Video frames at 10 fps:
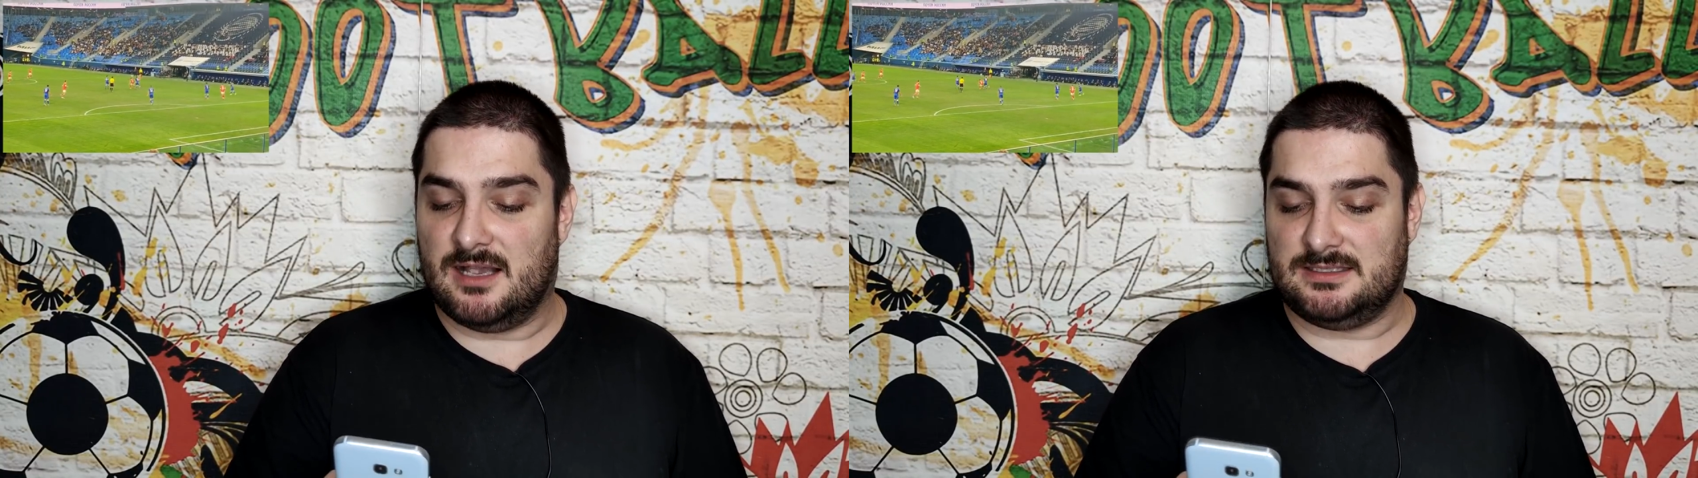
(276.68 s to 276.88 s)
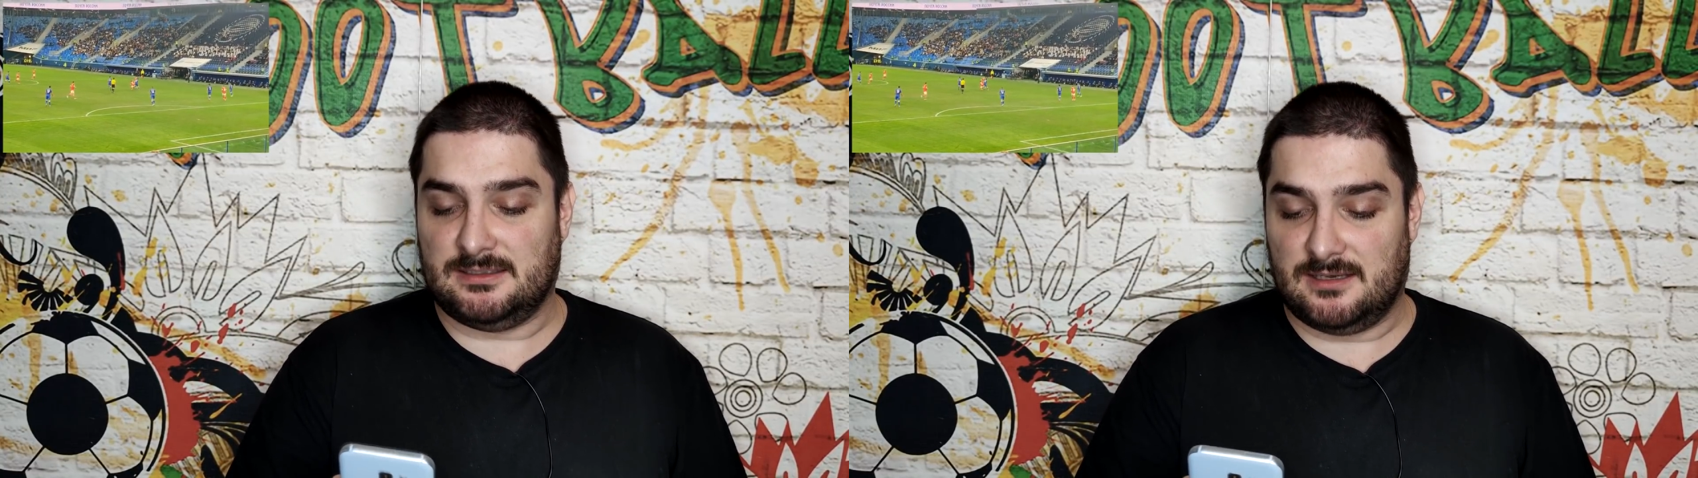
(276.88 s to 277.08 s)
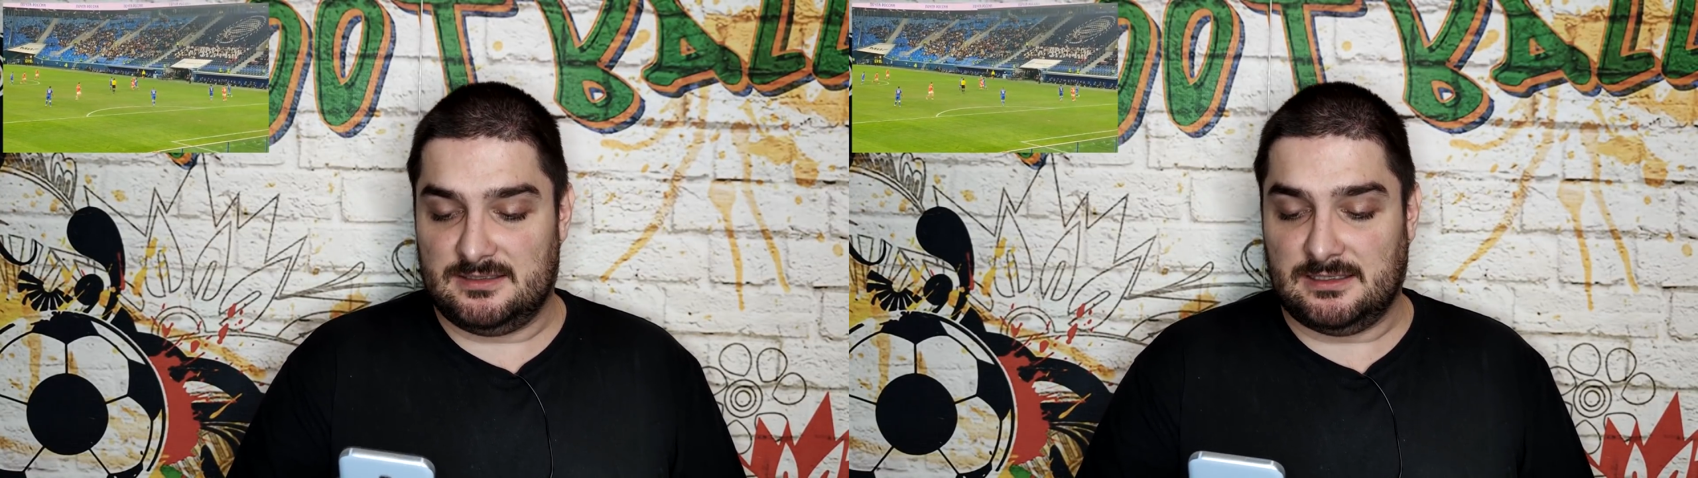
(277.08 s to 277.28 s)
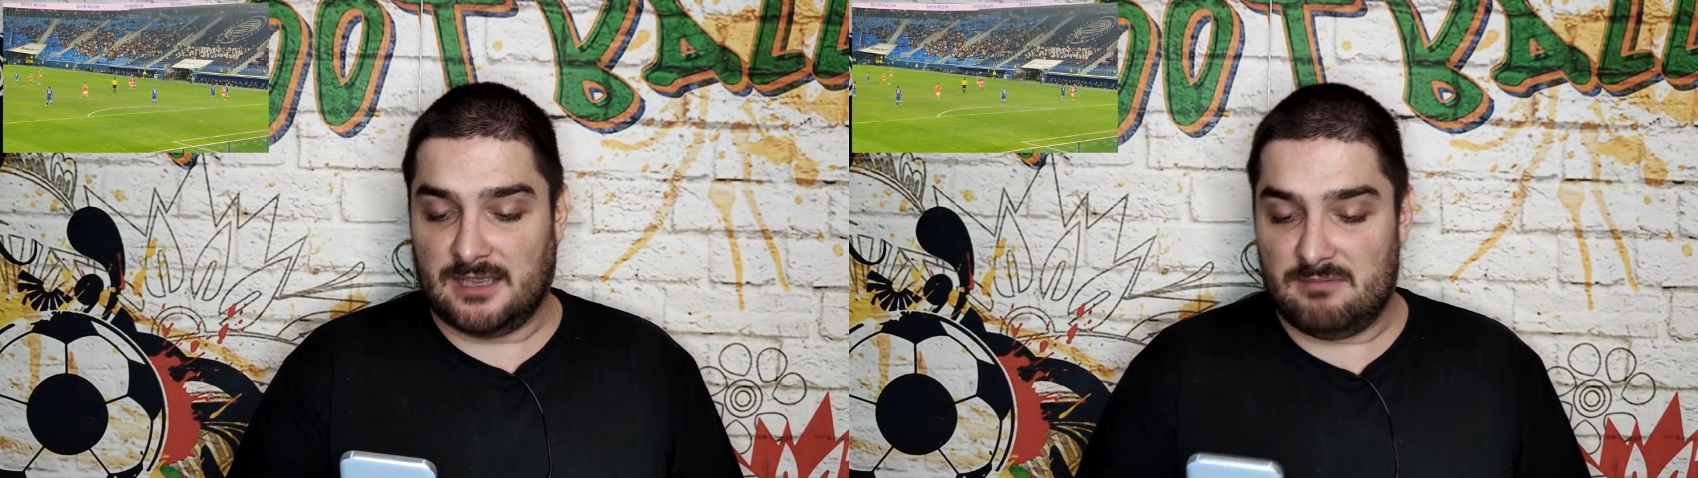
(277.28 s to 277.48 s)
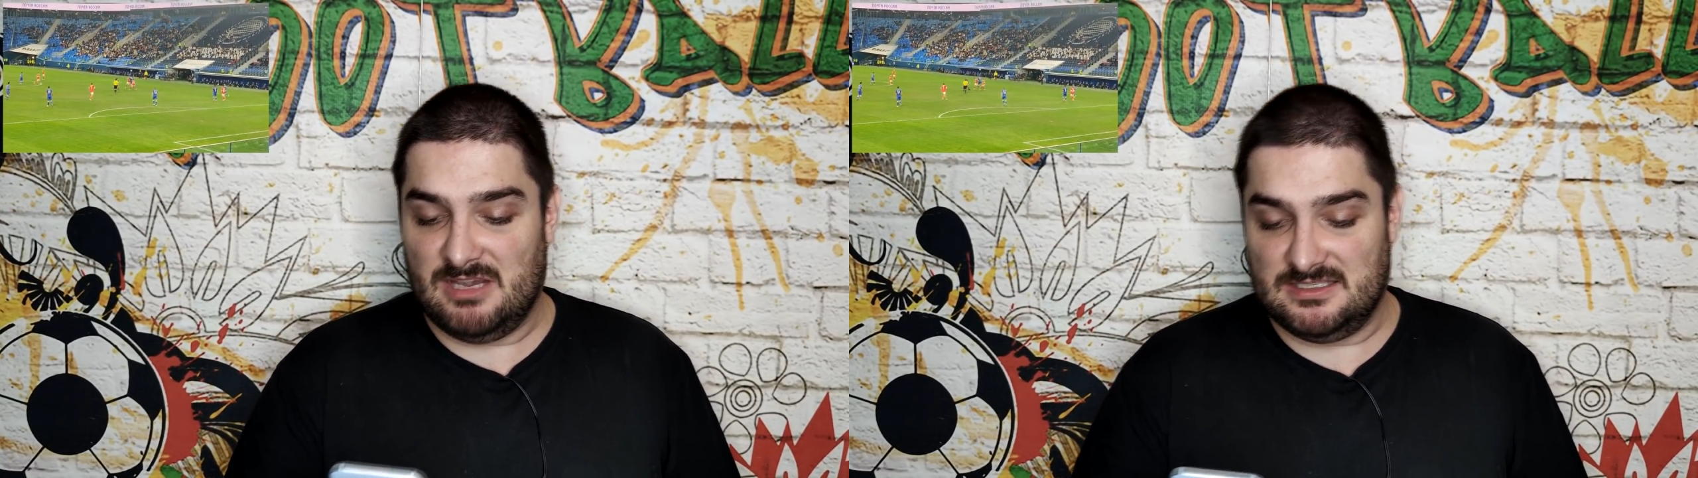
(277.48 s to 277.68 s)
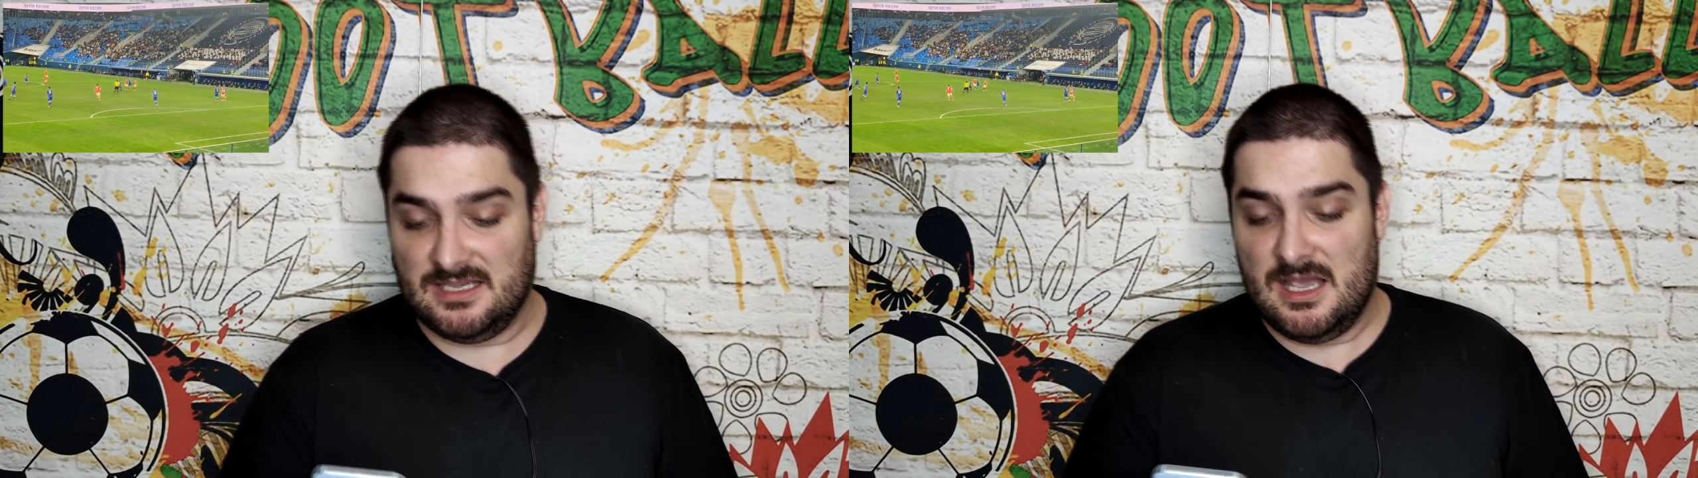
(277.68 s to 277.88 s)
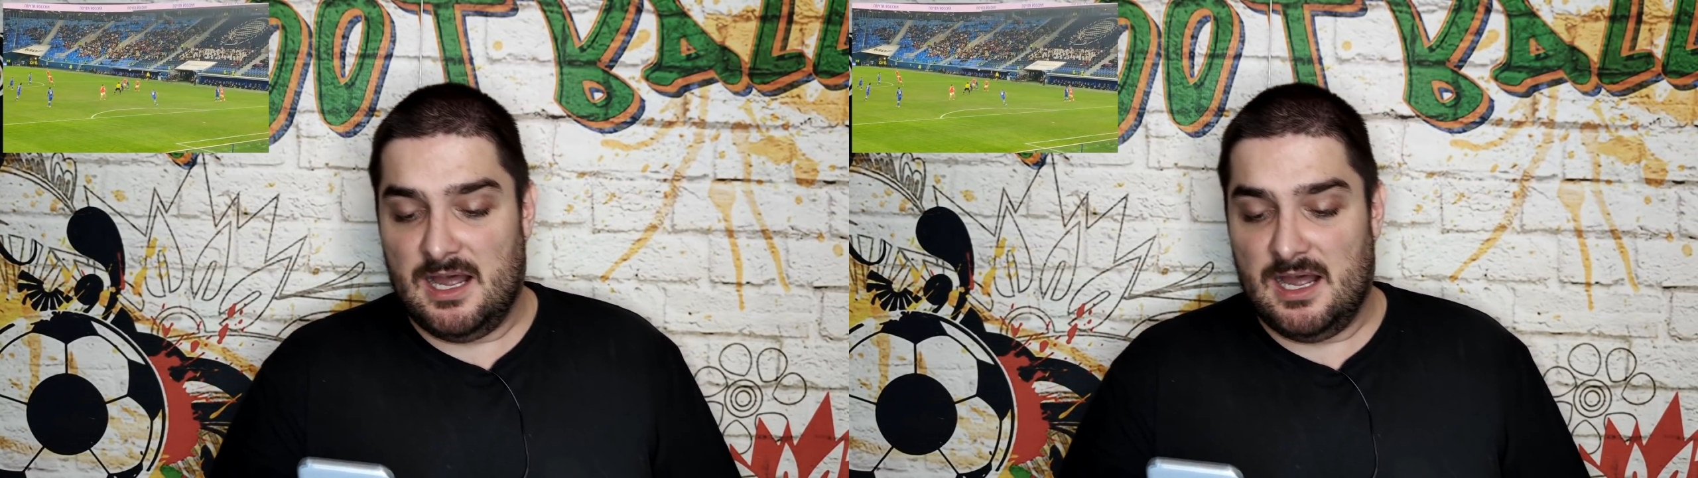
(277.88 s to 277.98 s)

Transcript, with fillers: нас разгромить.